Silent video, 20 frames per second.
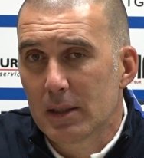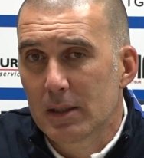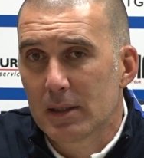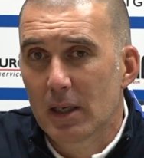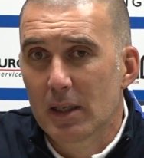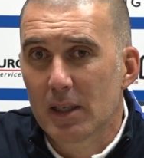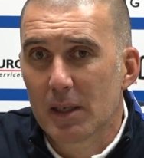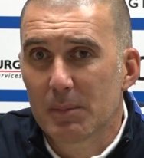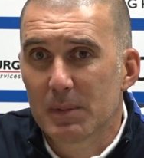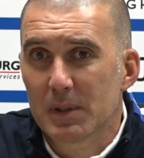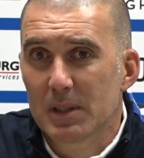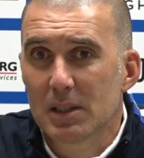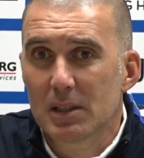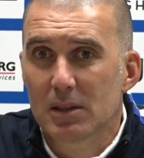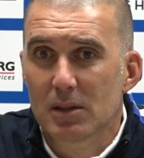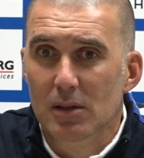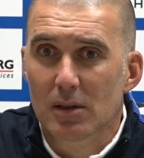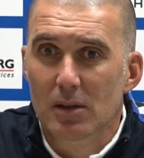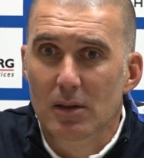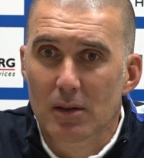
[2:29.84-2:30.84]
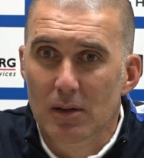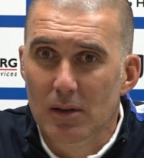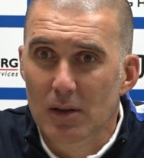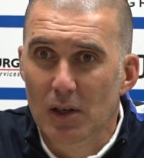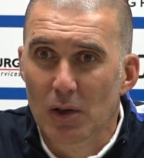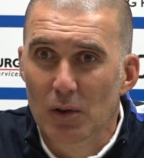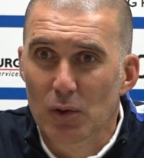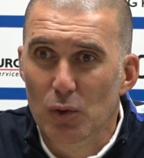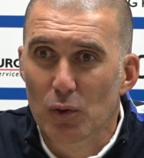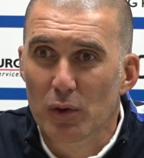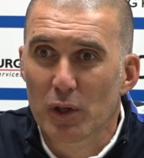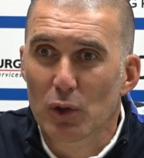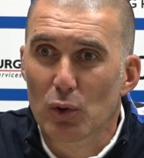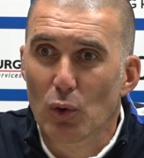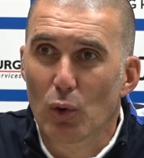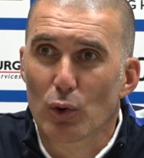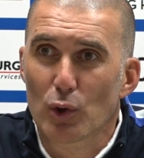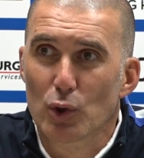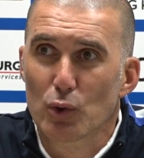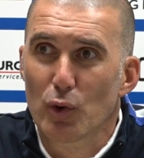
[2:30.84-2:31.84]
il y a des petites, euh, quand on est
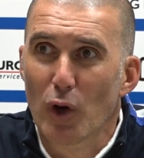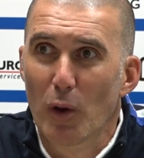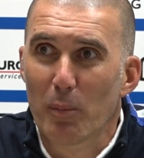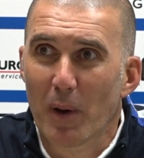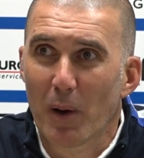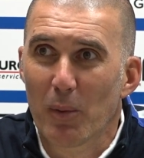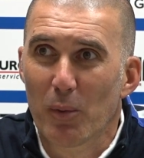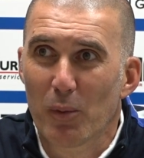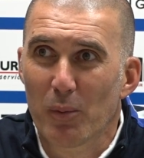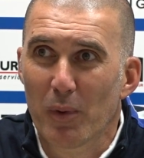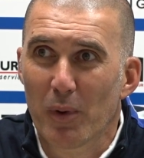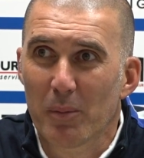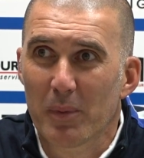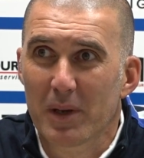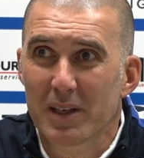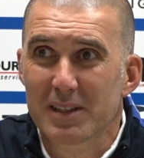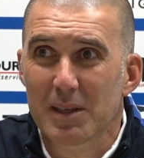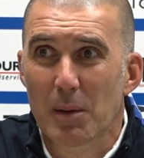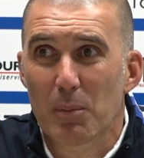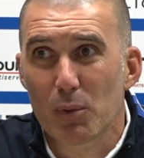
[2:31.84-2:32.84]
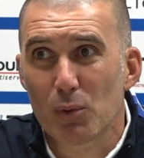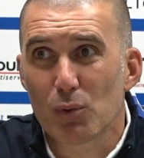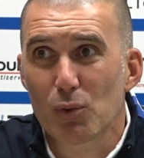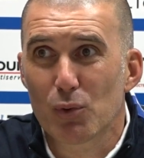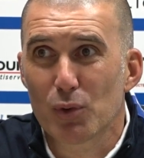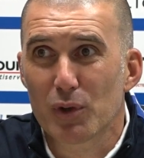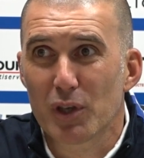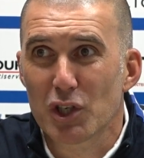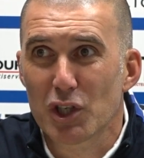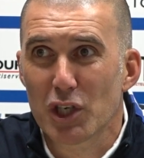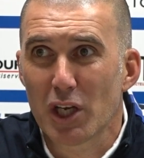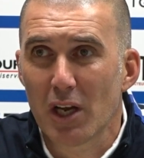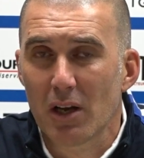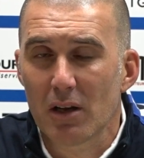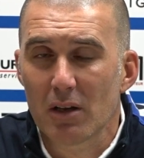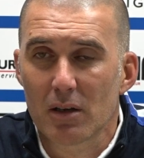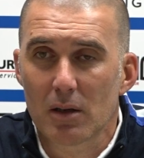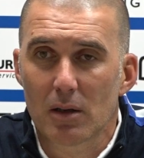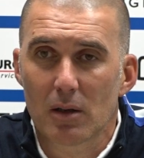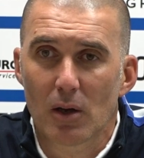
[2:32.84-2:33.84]
trop joueur par moment, ben, ça peut nous coûter
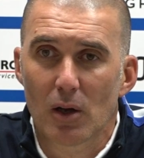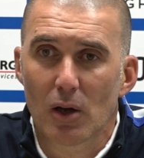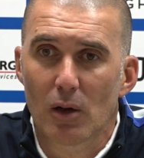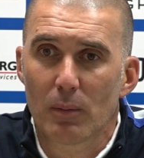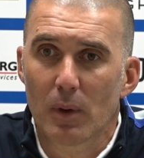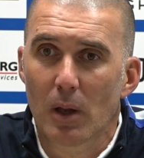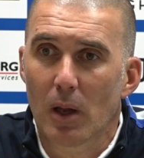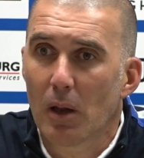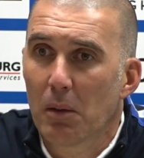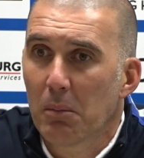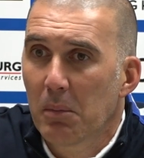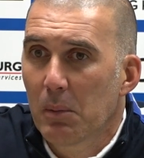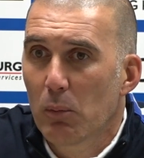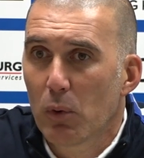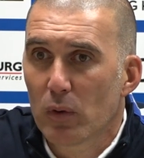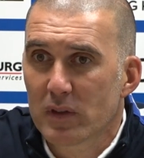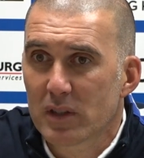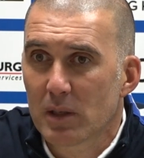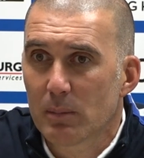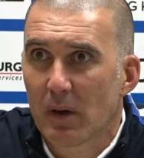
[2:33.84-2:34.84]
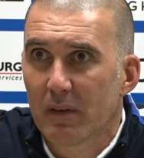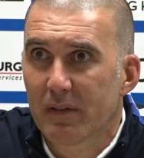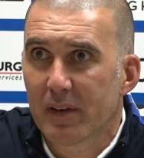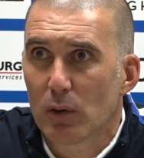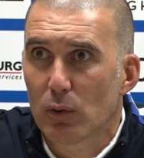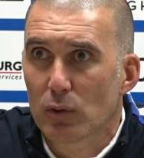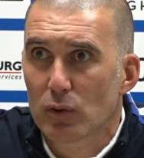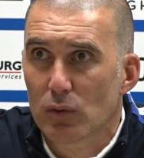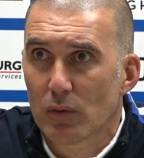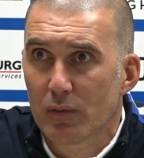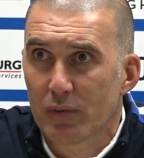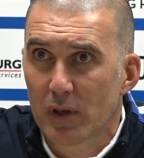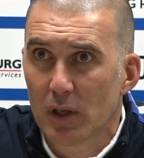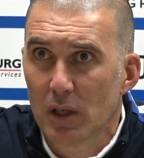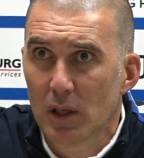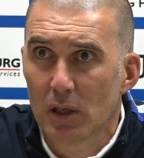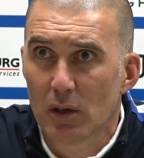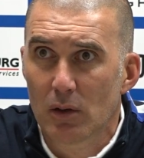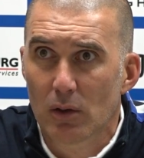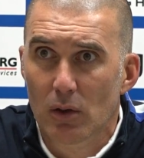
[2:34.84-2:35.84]
cher. Euh, mais, bon, c'est ma
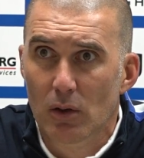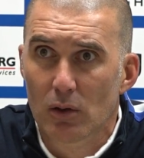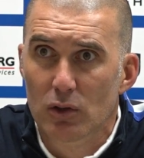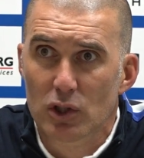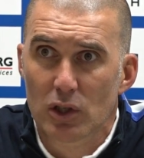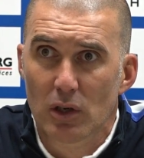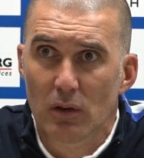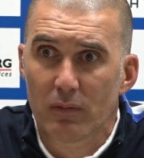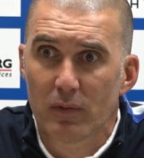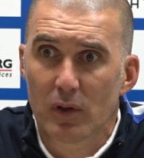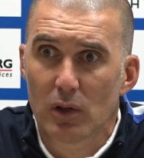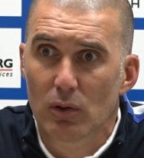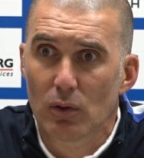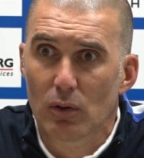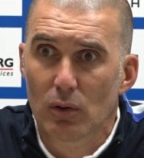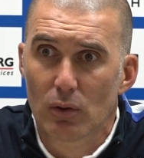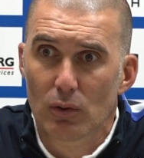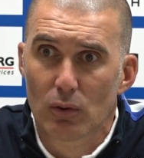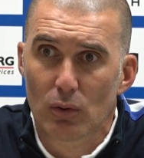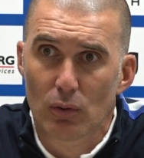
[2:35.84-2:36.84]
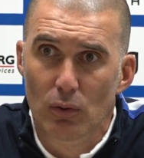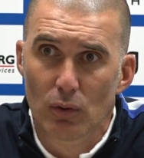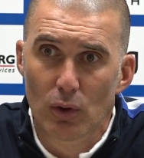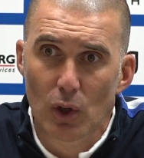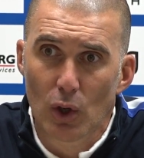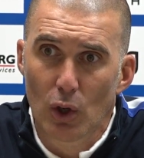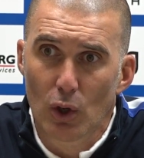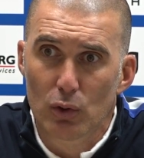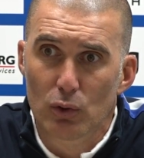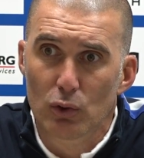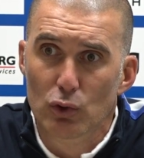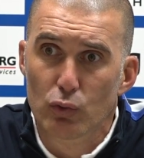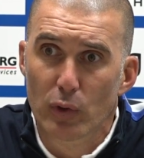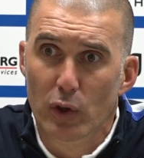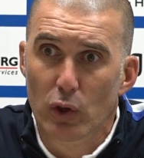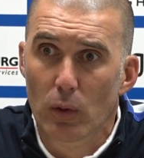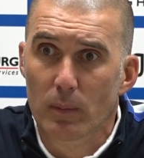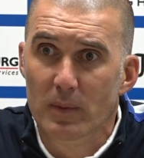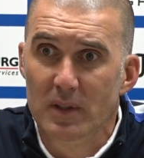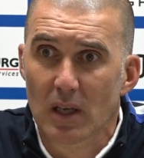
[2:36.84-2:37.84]
philosophie. j'ai envie de,
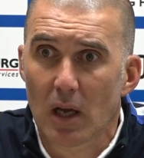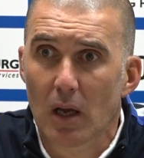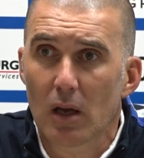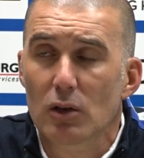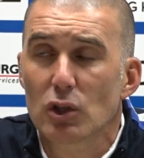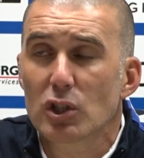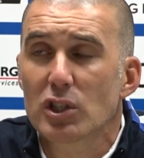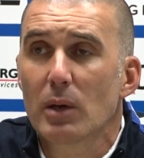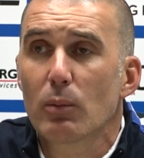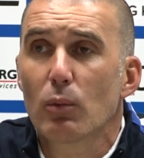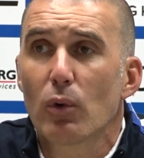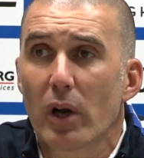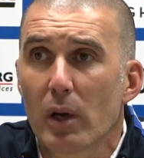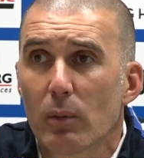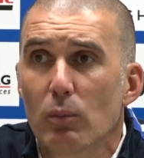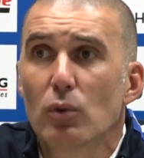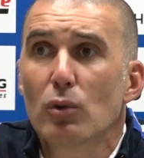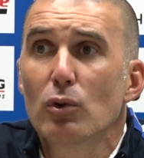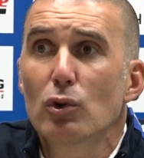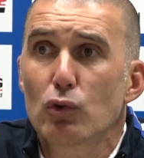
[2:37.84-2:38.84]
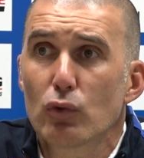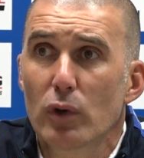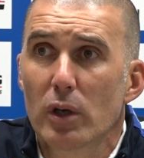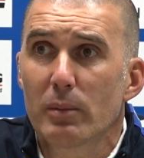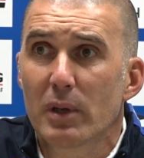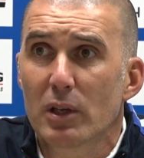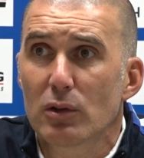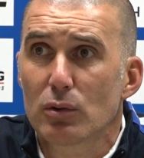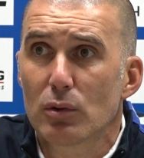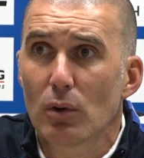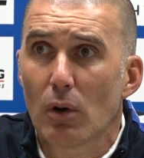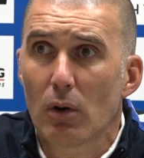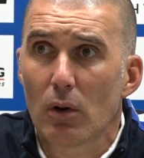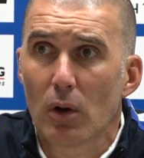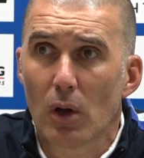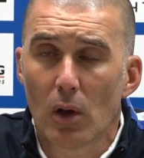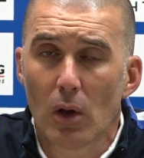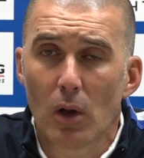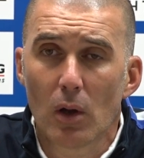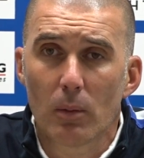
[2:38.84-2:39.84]
jouer comme ça. J'aimerais mieux jouer, bien sûr.
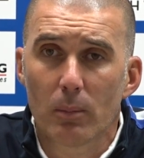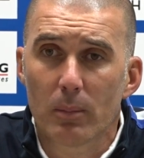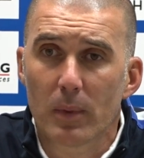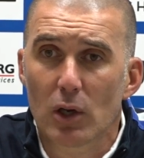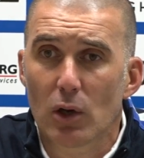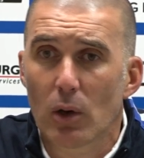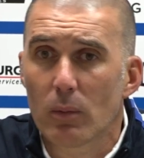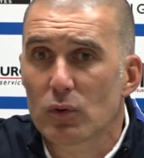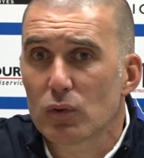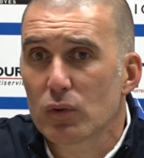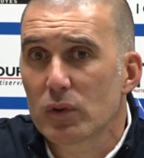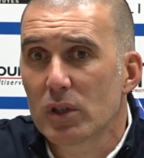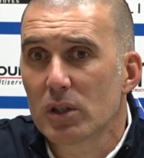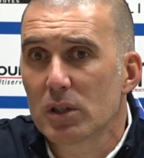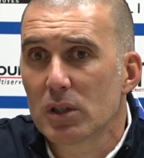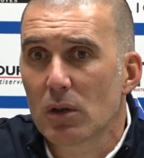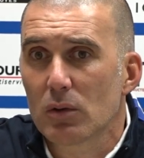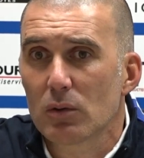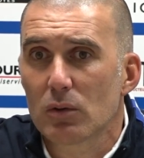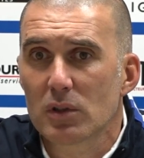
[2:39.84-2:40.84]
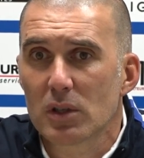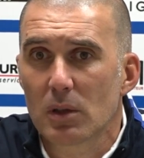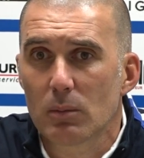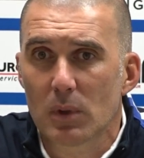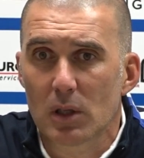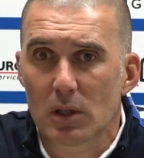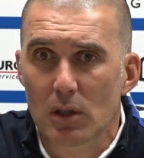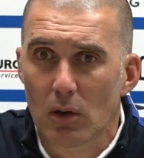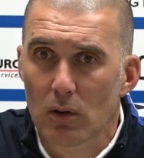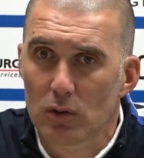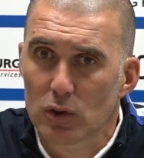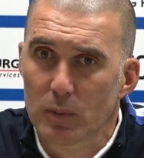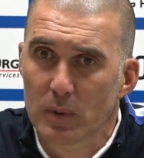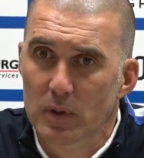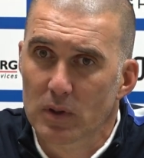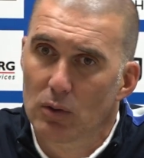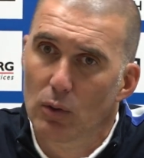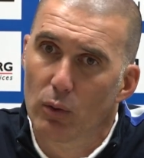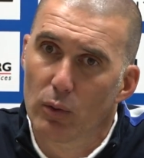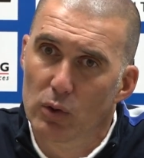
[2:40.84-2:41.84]
Mais comme je vous ai dit, en deuxième mi-temps, je
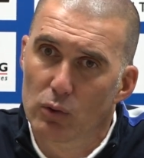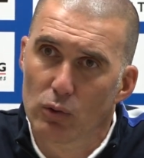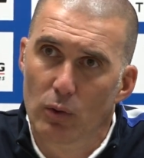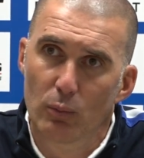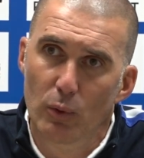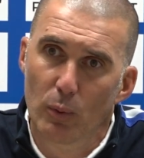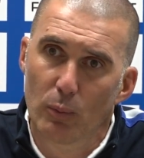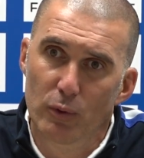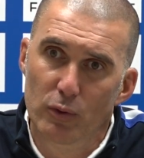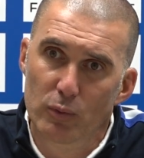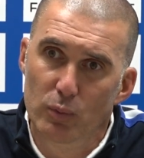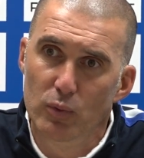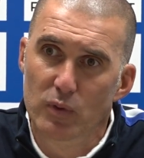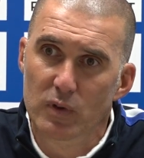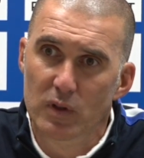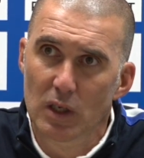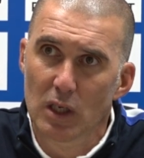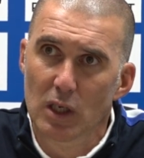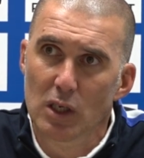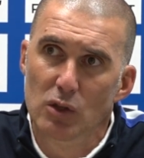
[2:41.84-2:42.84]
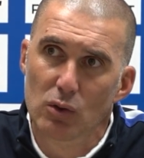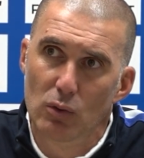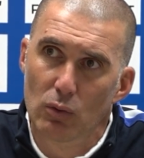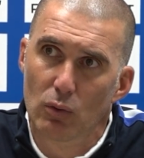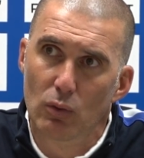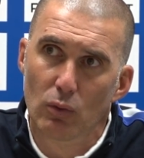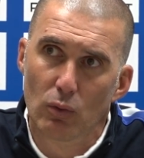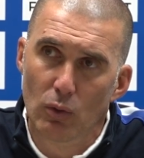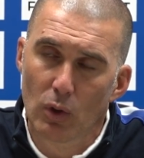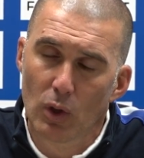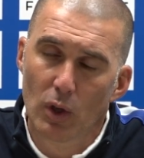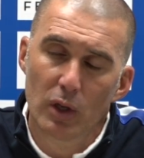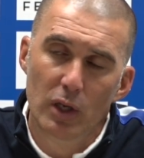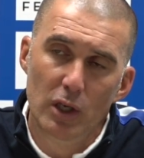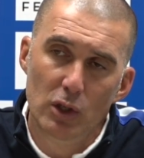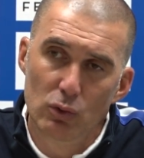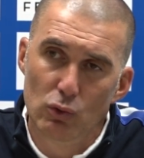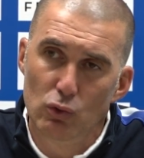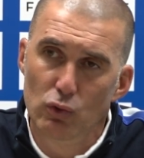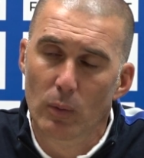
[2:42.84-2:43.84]
pense qu'ils ont un peu plus poussé. Ils,
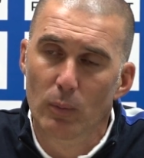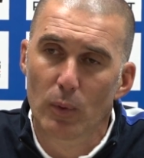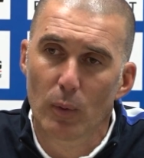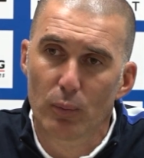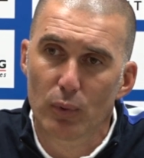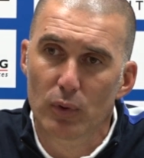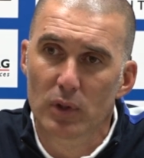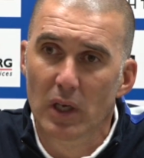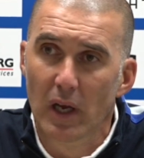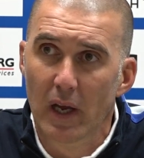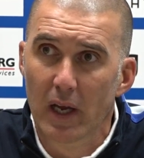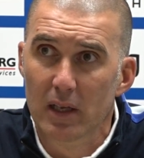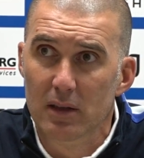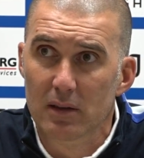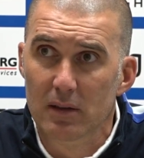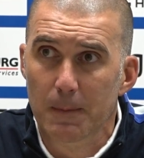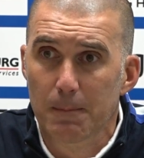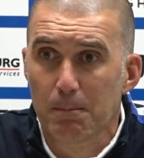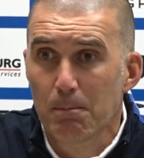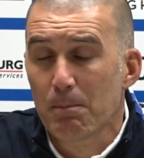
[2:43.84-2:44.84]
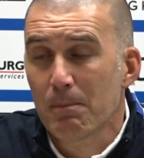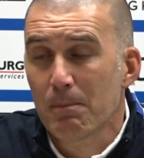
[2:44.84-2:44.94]
ils ont joué un peu plus direct.